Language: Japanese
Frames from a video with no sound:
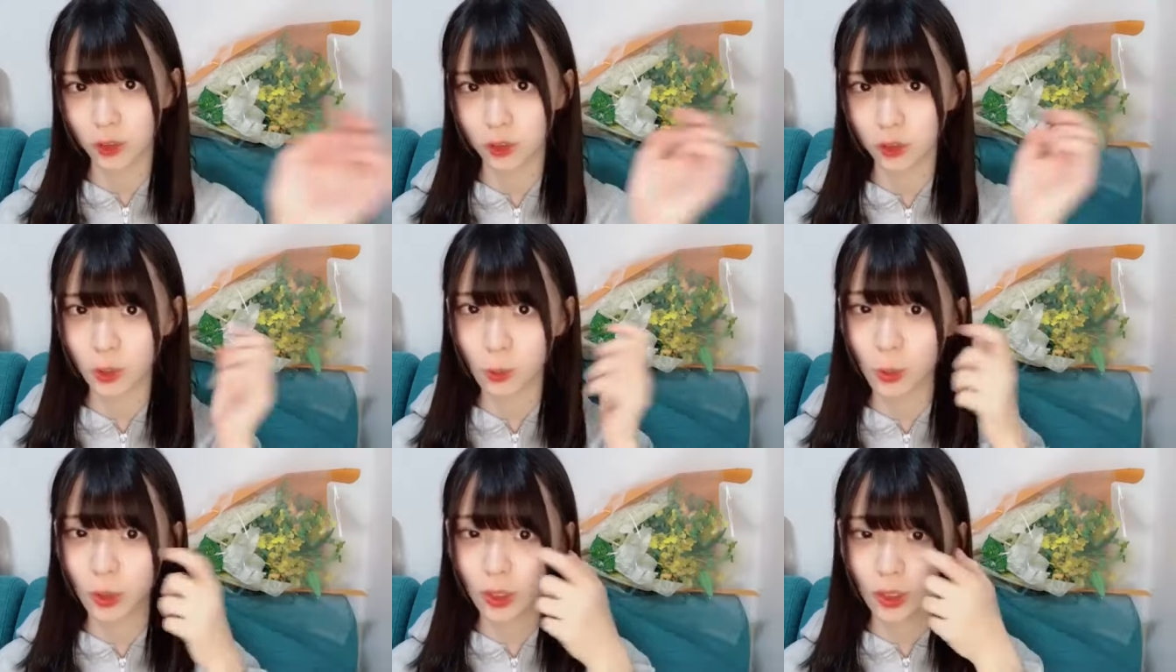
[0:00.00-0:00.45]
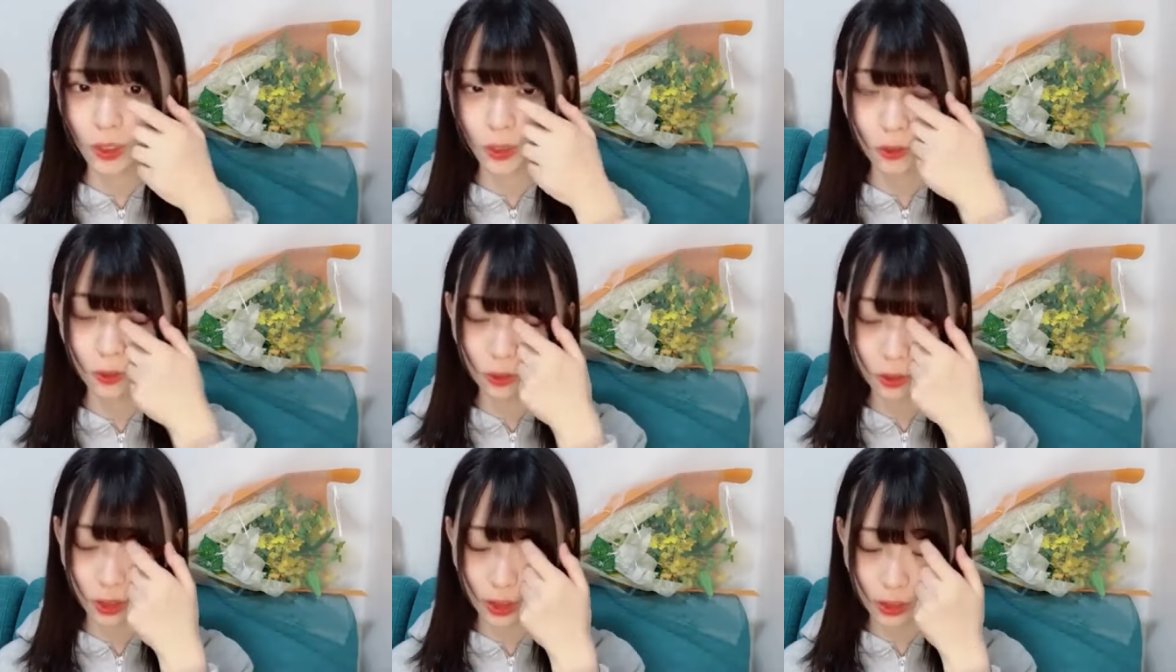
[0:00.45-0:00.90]
の「君は
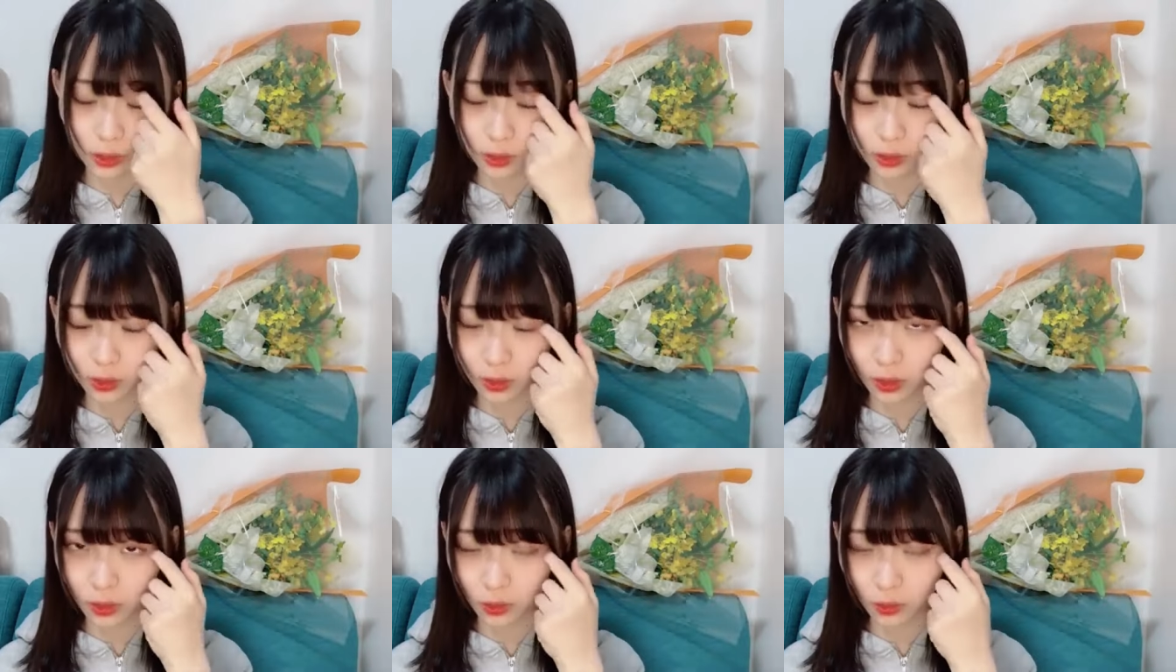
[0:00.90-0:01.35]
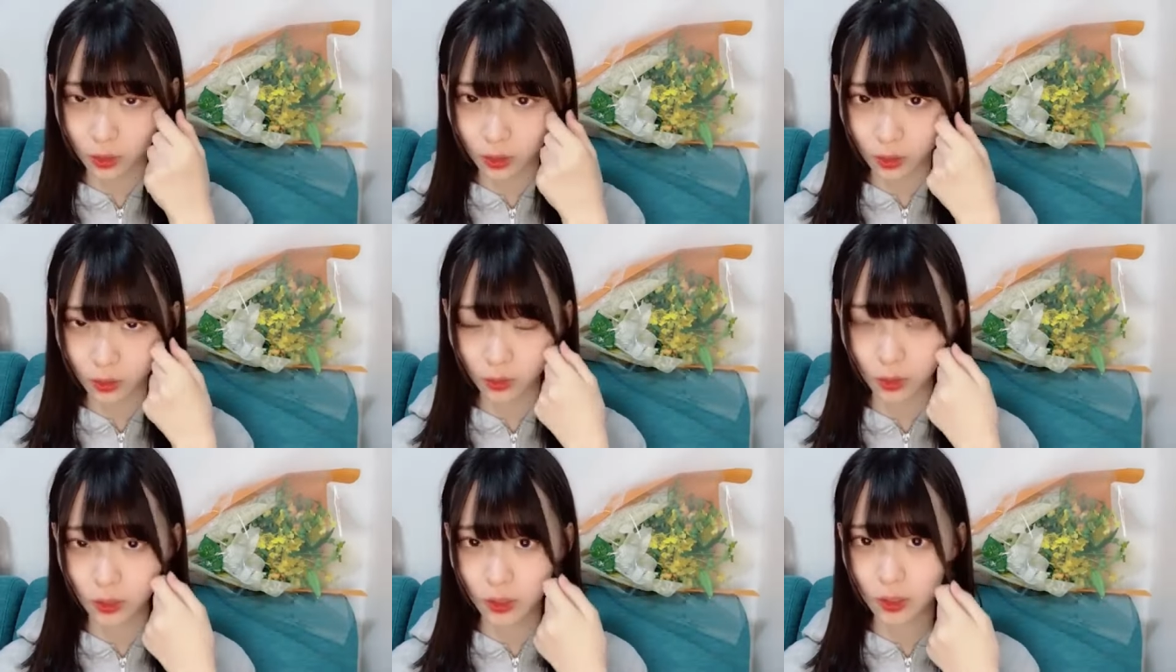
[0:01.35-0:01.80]
何を後悔するの
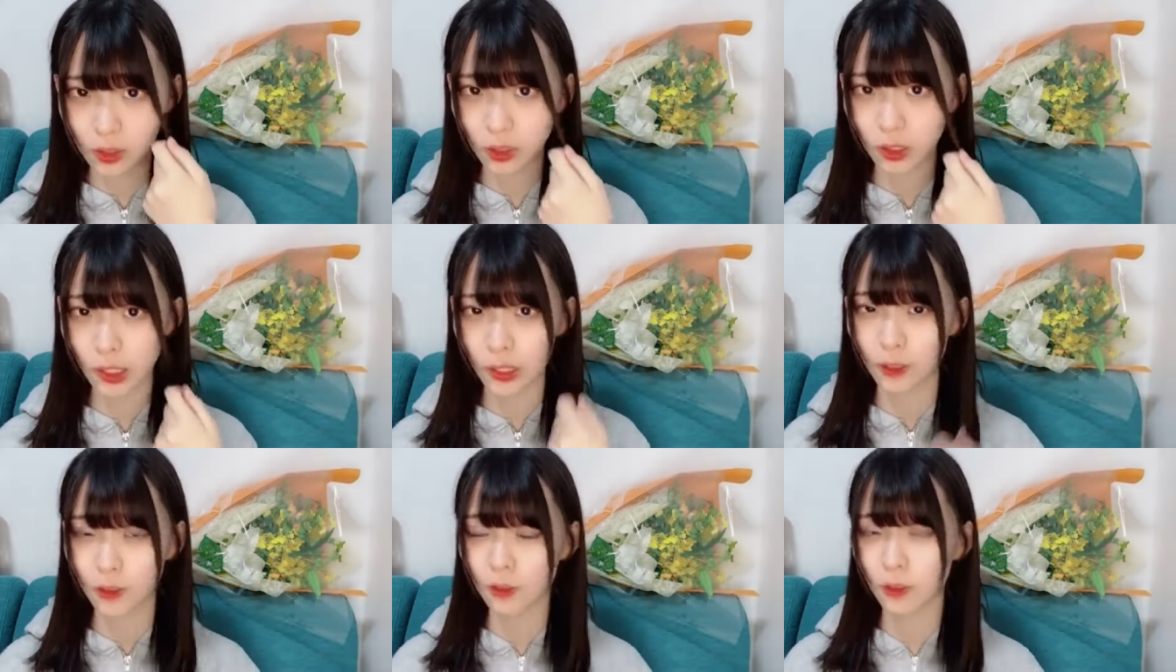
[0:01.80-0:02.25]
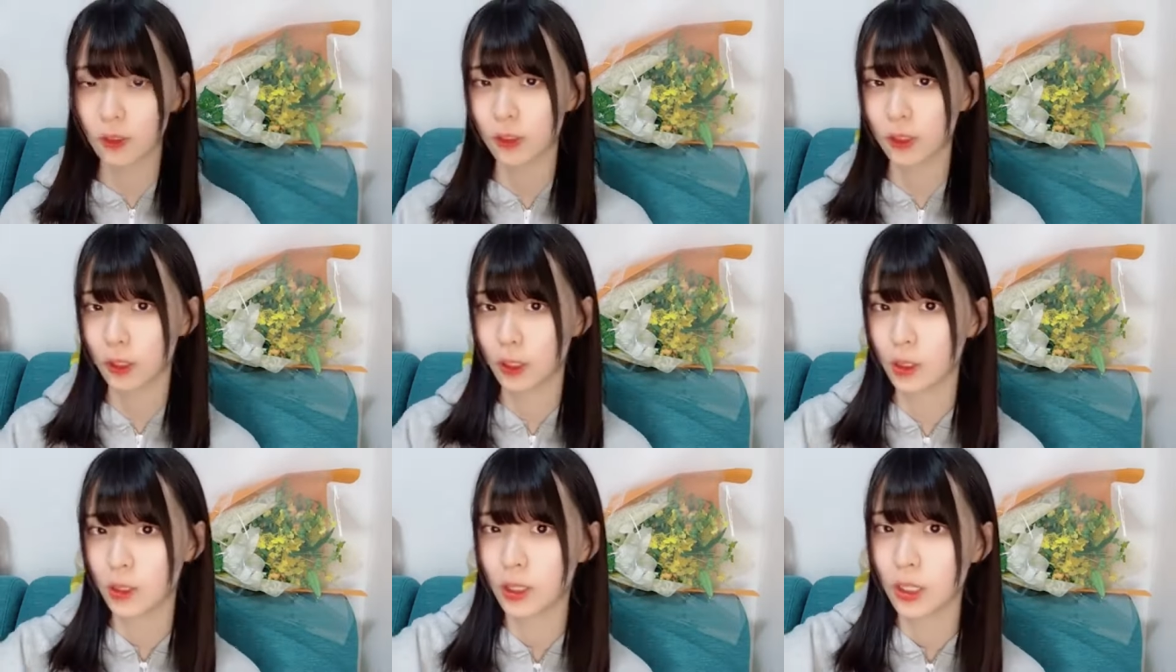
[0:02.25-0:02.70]
か」のお話し会の
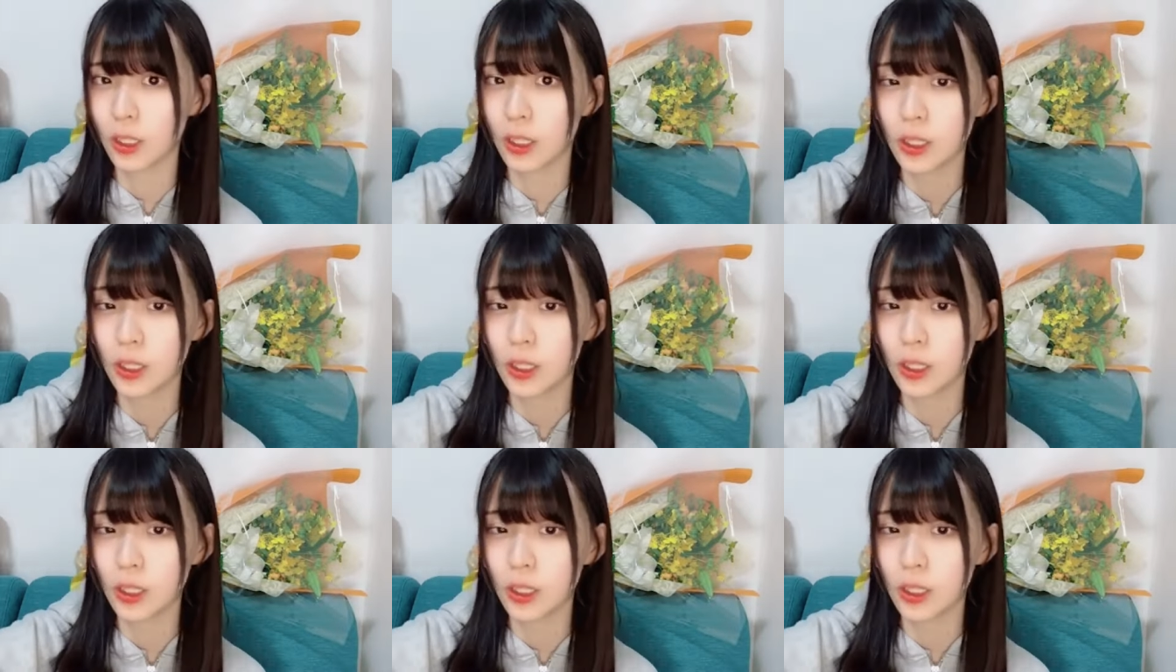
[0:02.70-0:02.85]
時